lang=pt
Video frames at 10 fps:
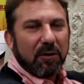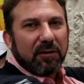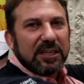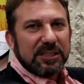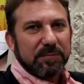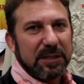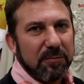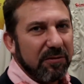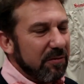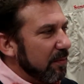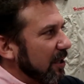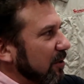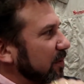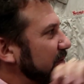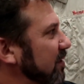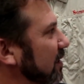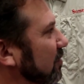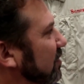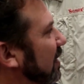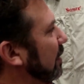qualquer tipo de movimento para você
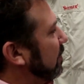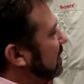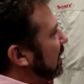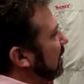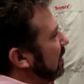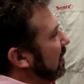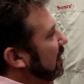usar na pescaria.